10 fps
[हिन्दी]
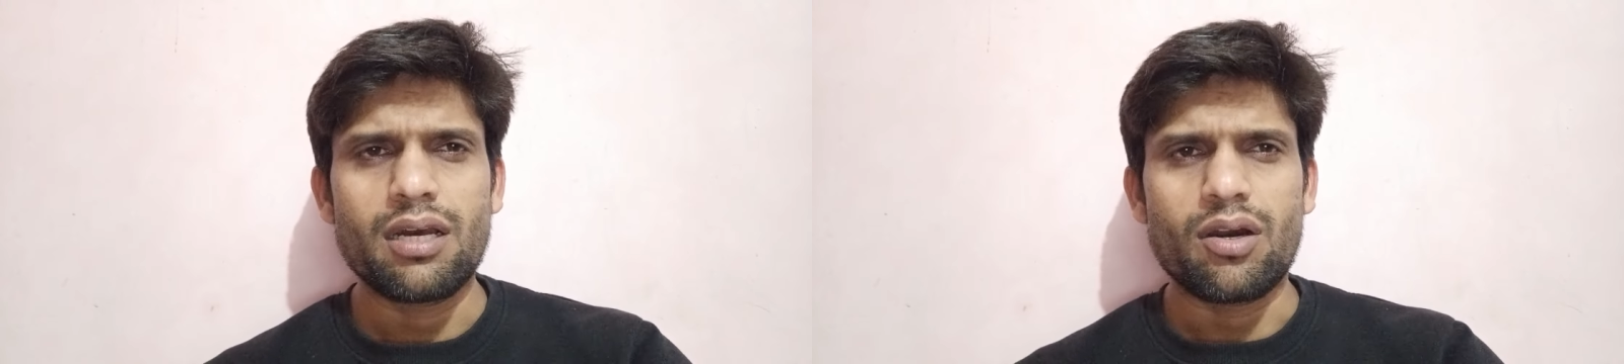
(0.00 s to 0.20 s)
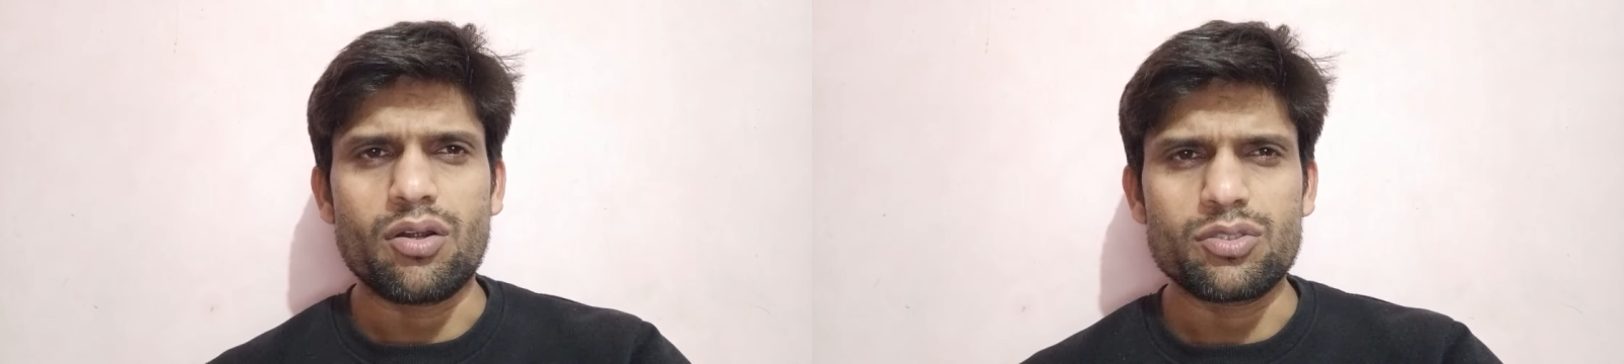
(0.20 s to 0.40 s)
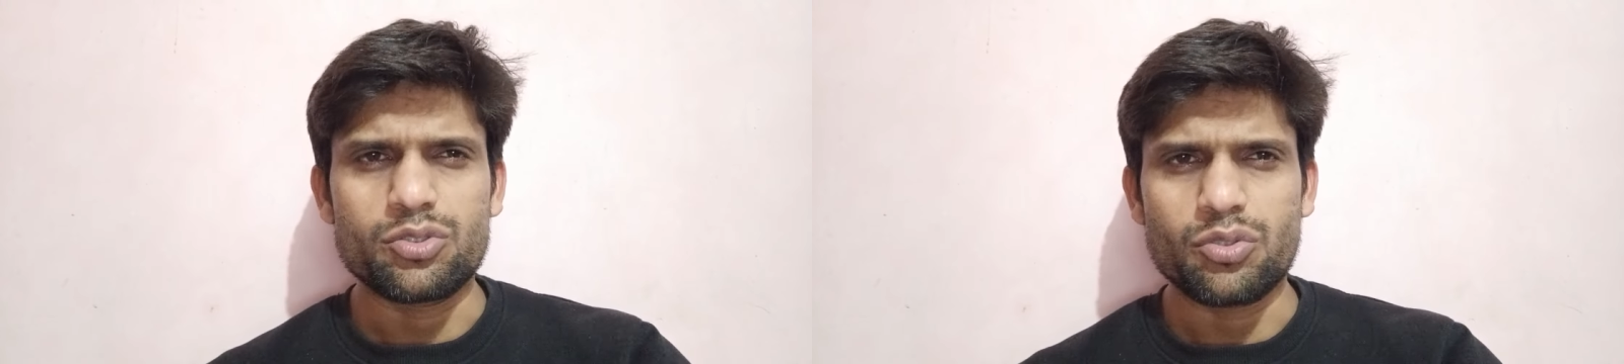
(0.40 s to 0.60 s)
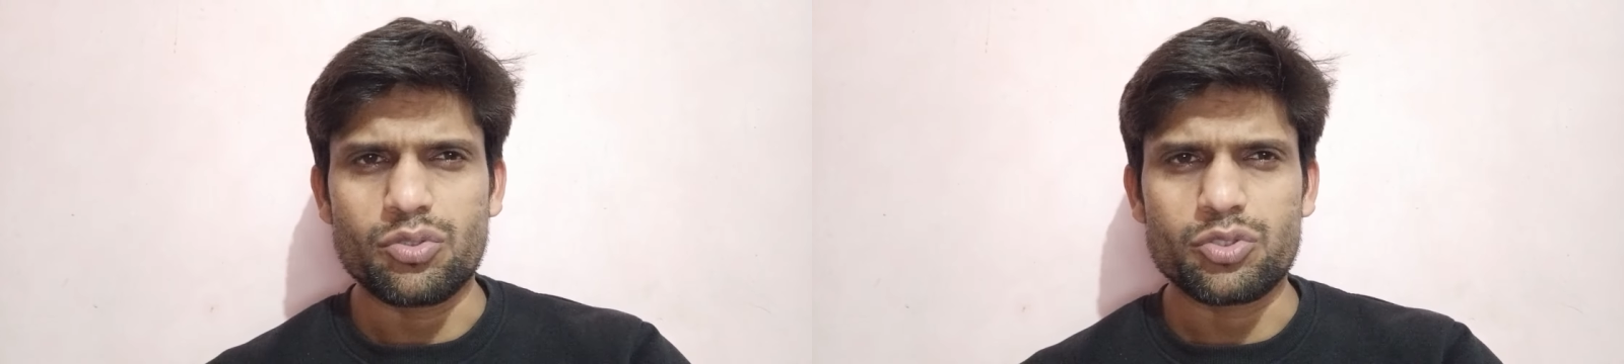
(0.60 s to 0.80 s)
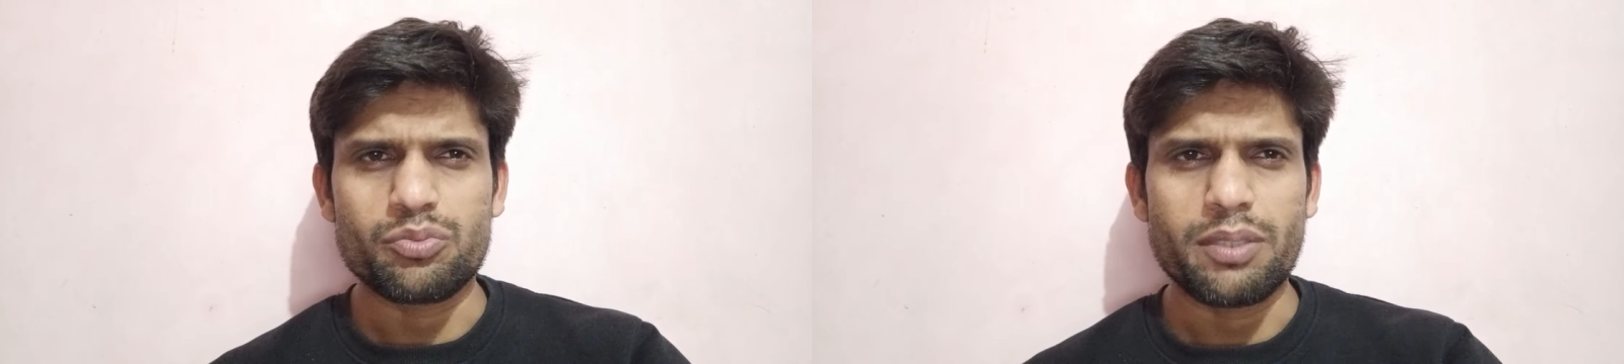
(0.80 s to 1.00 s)
और जो
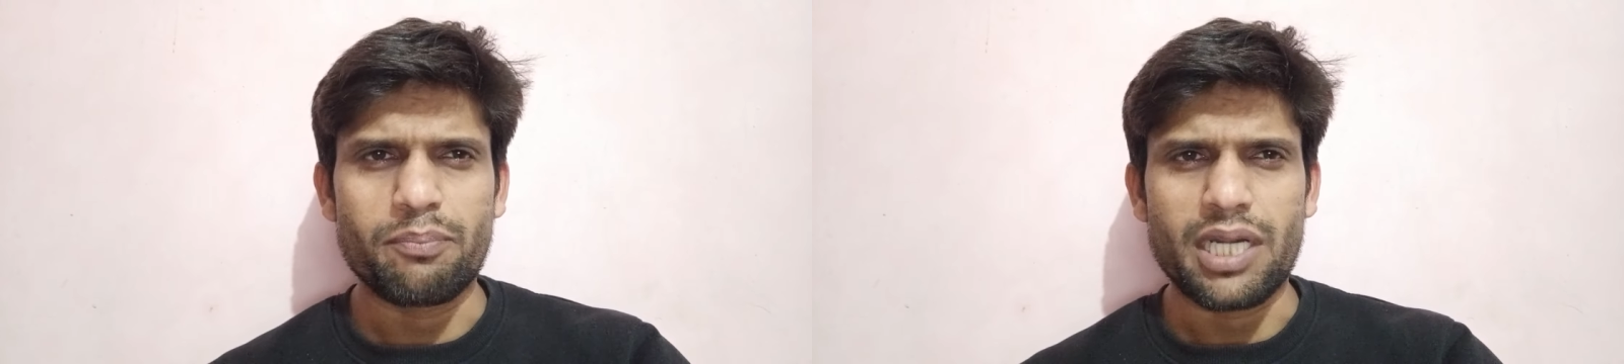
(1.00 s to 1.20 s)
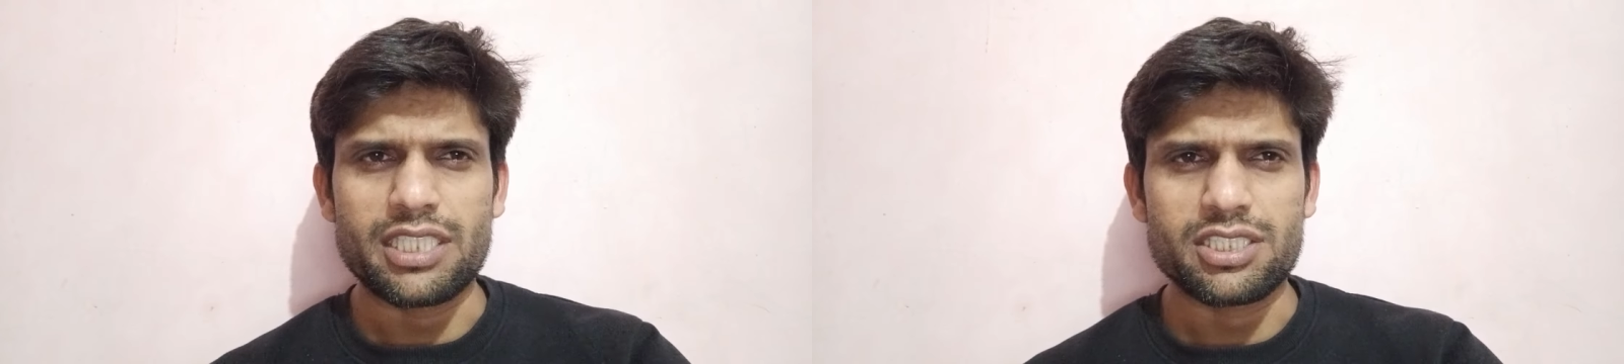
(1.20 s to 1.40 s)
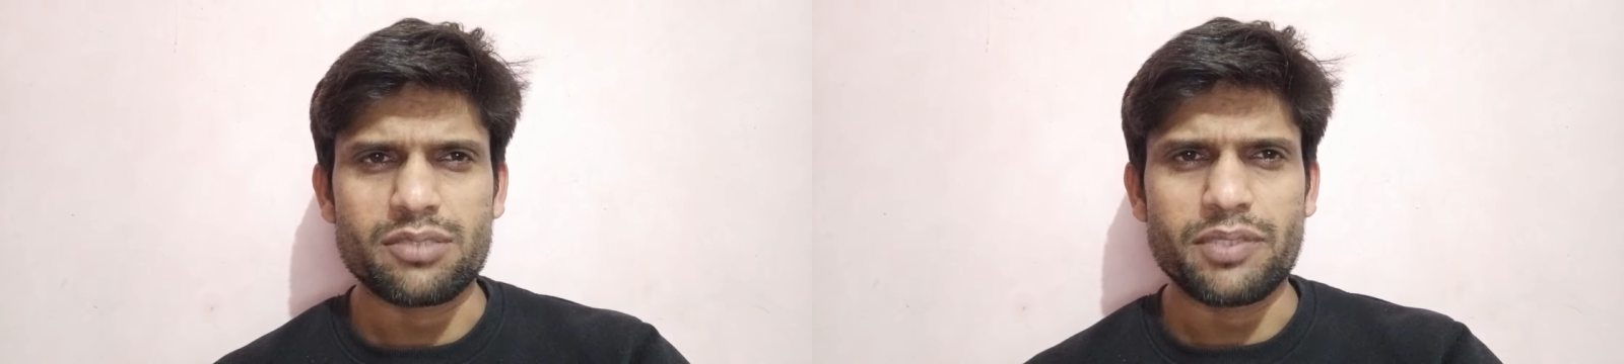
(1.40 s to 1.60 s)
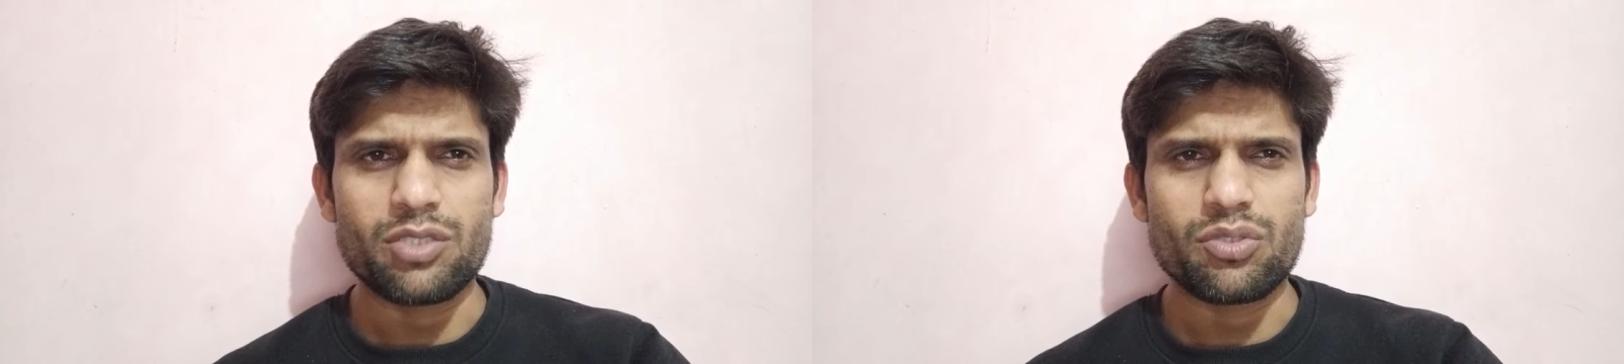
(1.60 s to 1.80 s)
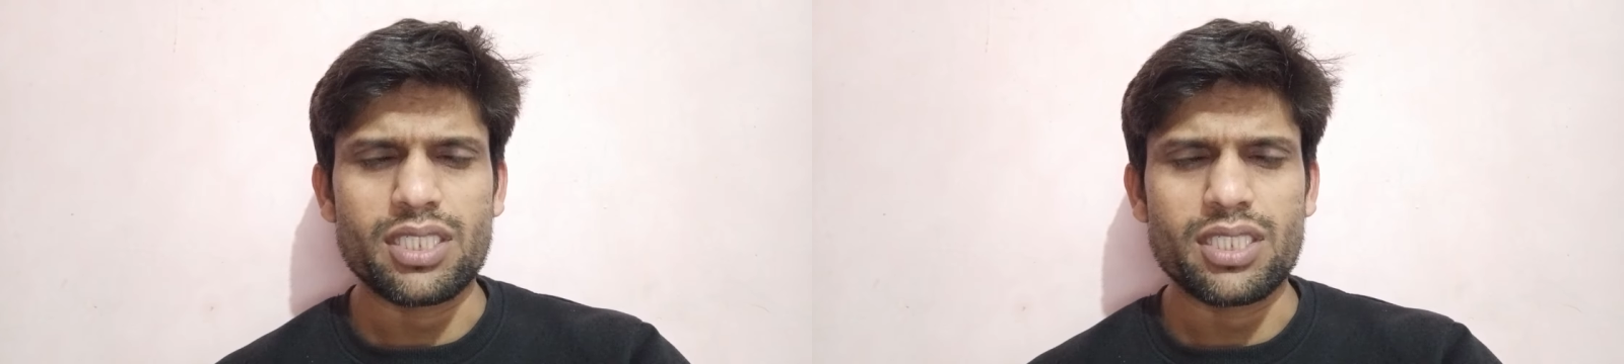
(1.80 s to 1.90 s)
उसमें पार्टिसिपेंट होना